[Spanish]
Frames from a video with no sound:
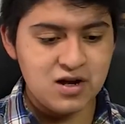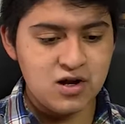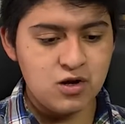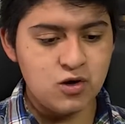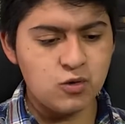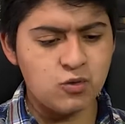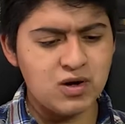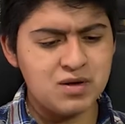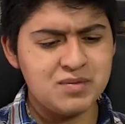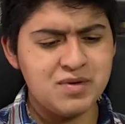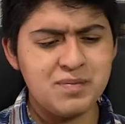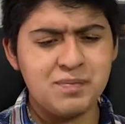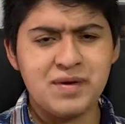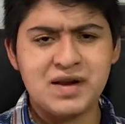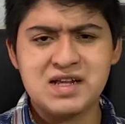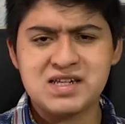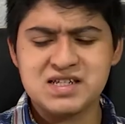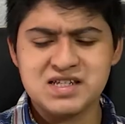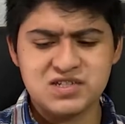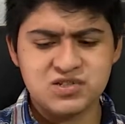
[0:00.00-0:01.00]
lo cual me
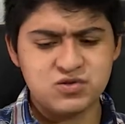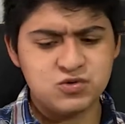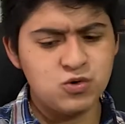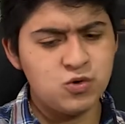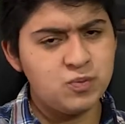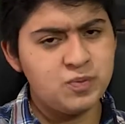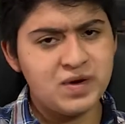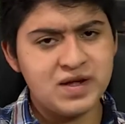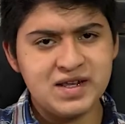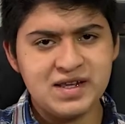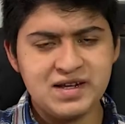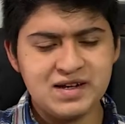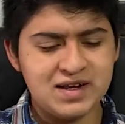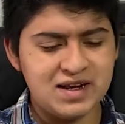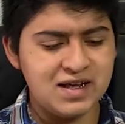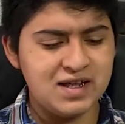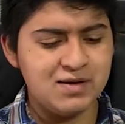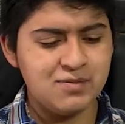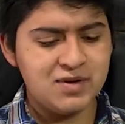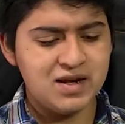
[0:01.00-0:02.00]
parece súper
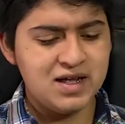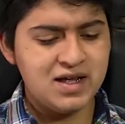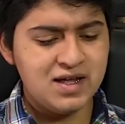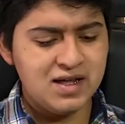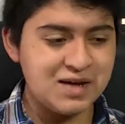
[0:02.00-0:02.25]
increíble.